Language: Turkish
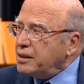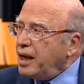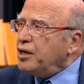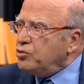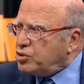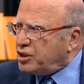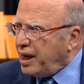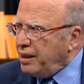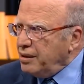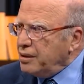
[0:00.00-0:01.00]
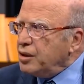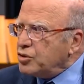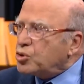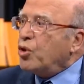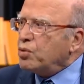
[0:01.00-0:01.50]
layüsel,
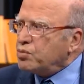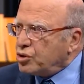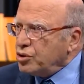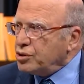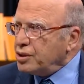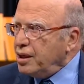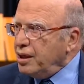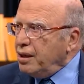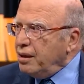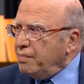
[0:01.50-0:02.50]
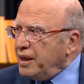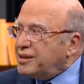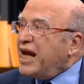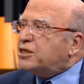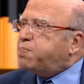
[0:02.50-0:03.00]
sorumsuz bir
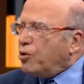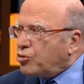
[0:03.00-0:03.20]
despot